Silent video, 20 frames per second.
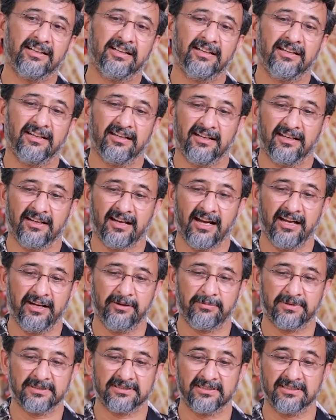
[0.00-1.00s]
ఈ
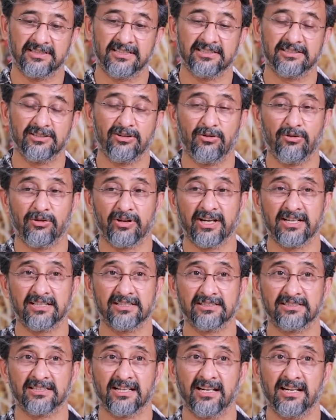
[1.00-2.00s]
నైంటీ పర్సెంట్ తీసిన
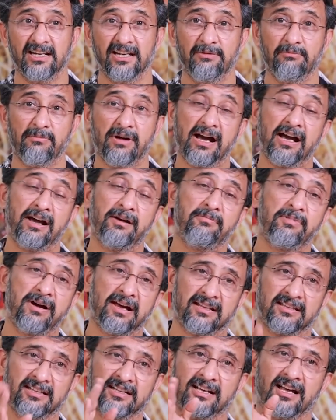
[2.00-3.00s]
లొకేషన్స్ అన్నీ
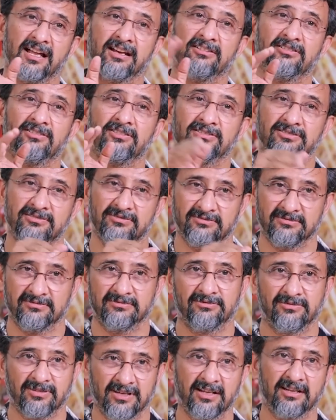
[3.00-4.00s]
మహాభారత కాలంలో
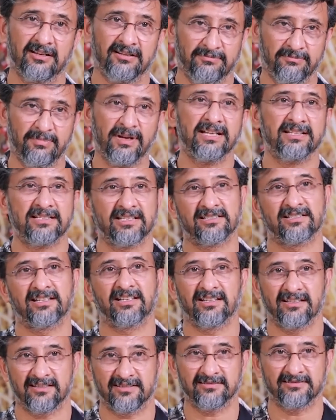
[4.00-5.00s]
ఉన్న ప్లేసెస్ అవి